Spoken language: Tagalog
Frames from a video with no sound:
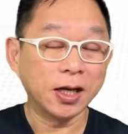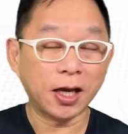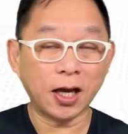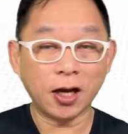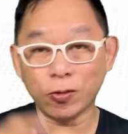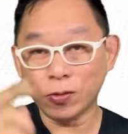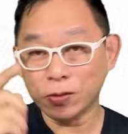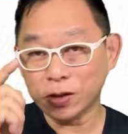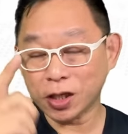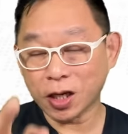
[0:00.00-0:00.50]
Kaya
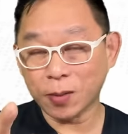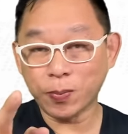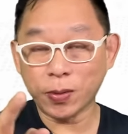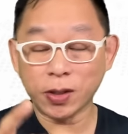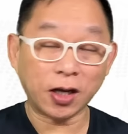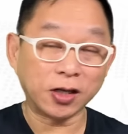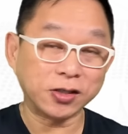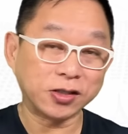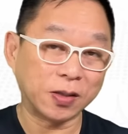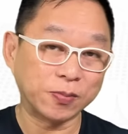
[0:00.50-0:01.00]
kung di ka pa
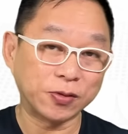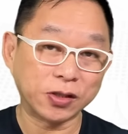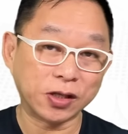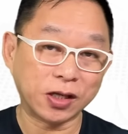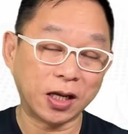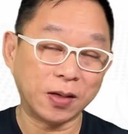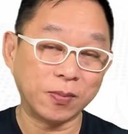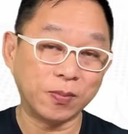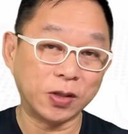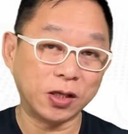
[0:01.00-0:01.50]

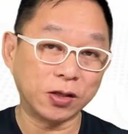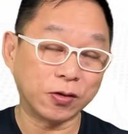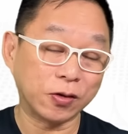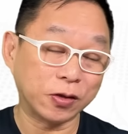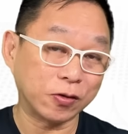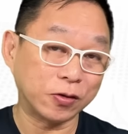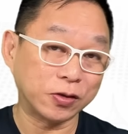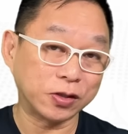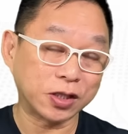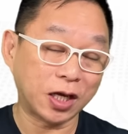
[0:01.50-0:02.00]
nakasubscribe dito,
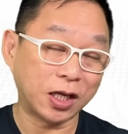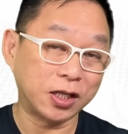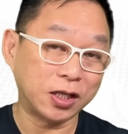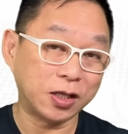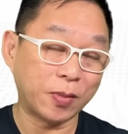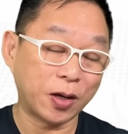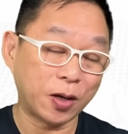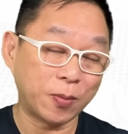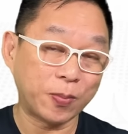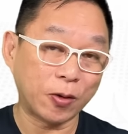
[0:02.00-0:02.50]
ito ang channel
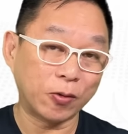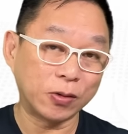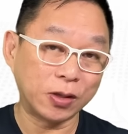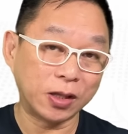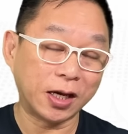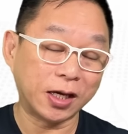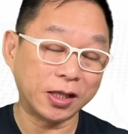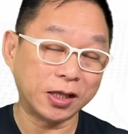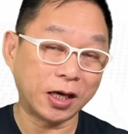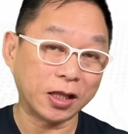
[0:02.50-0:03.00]
ng mga
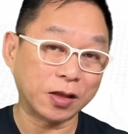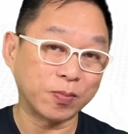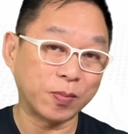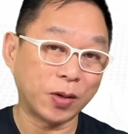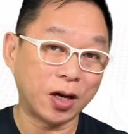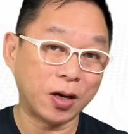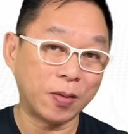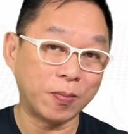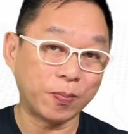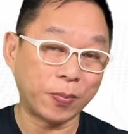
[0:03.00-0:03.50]
paunlad at mga